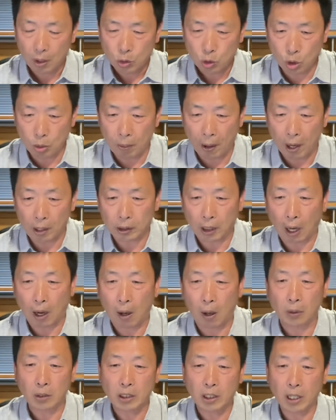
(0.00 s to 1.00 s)
据报
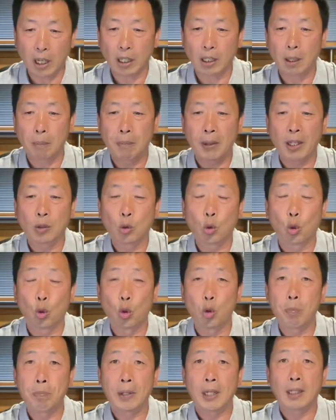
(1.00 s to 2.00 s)
道，这个病
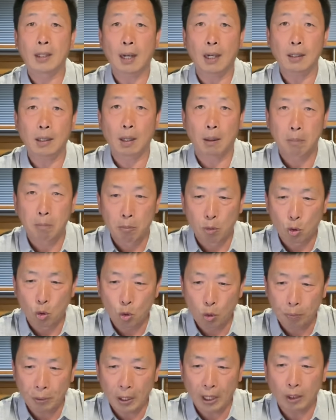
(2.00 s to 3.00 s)
毒比它的
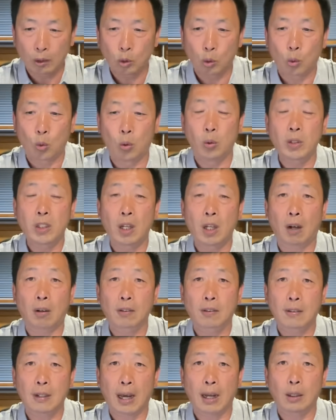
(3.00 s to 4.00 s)
母病毒要
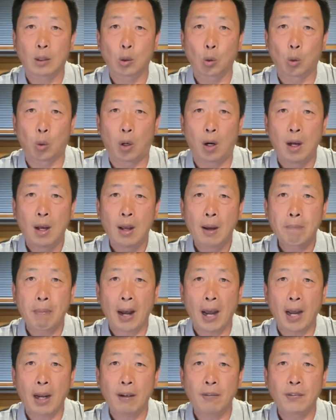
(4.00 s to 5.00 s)
再多
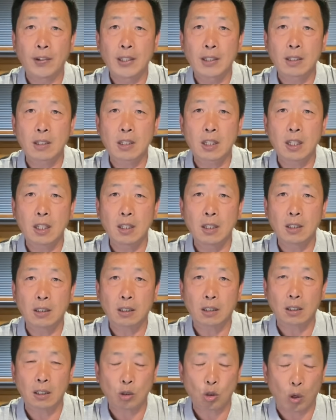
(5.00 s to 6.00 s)
百分之七
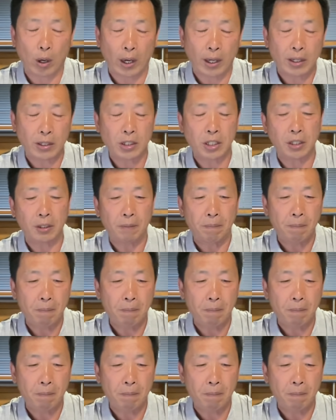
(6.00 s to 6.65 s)
十的传染性。